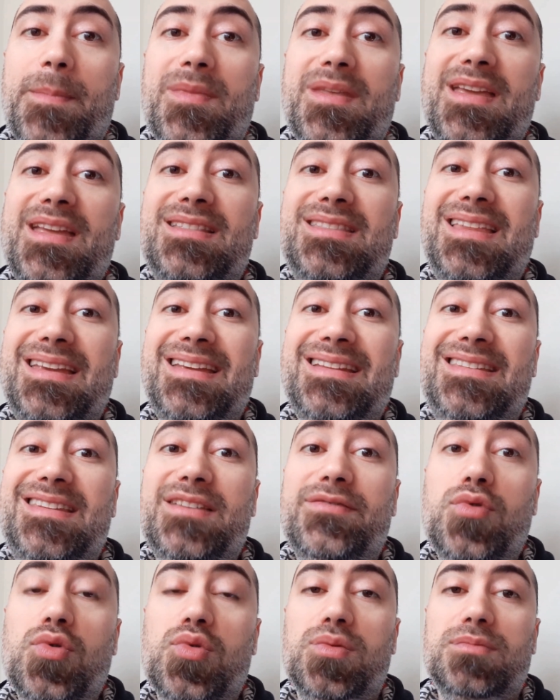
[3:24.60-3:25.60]
in, in
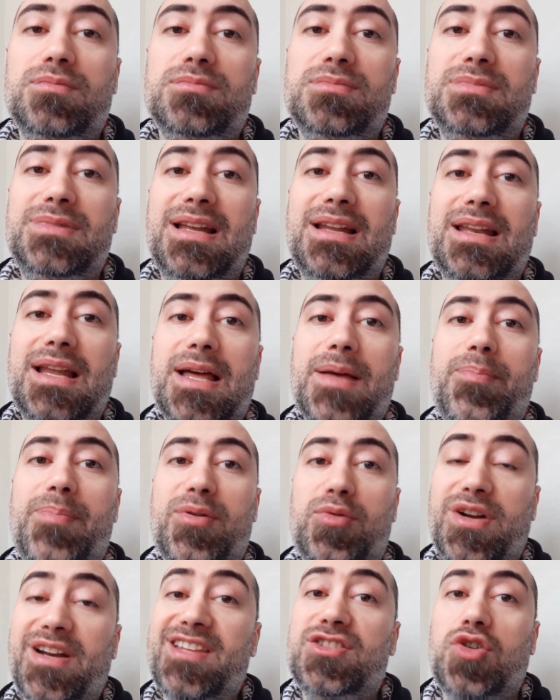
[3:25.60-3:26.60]
tv del, per
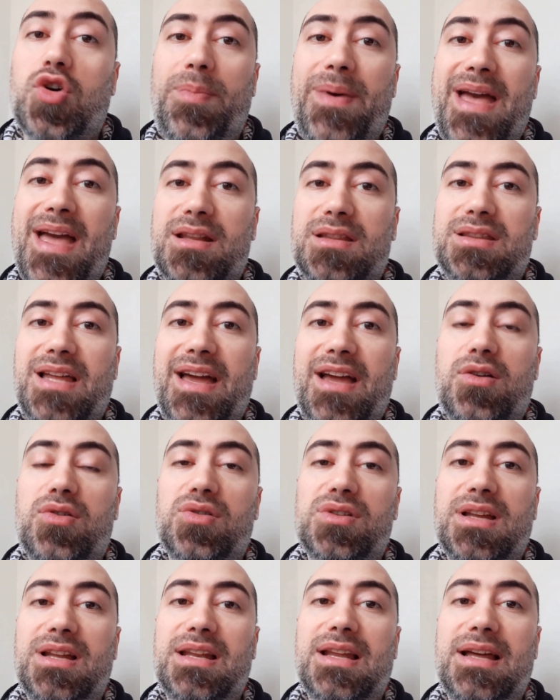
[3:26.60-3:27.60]
una riscoperta ecco,
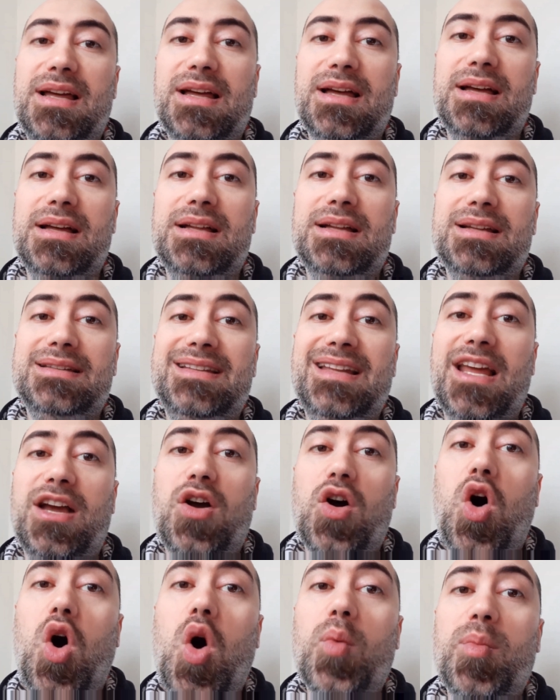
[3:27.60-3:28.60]
del, delle
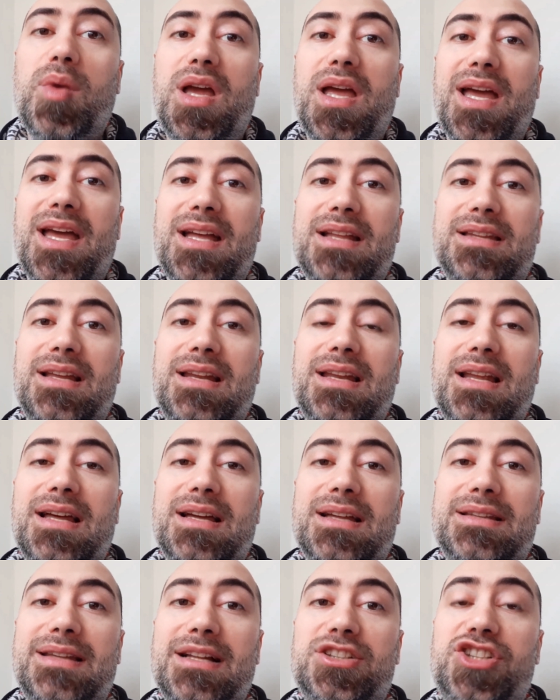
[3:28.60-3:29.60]
comiche,
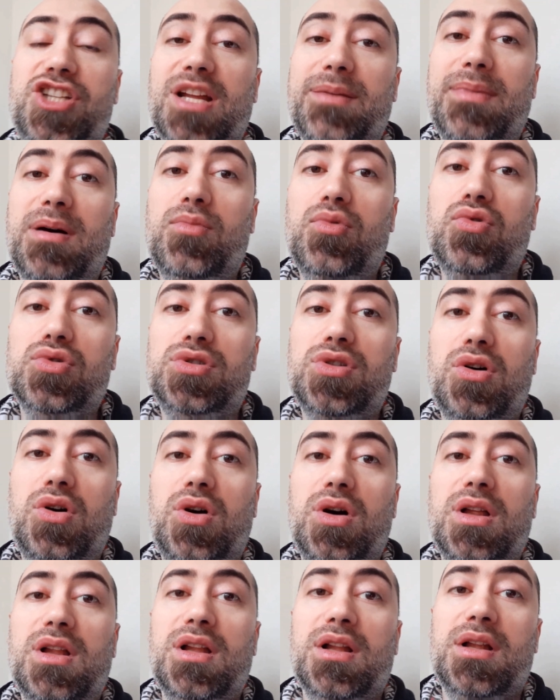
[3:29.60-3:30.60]
del, del cinema muto,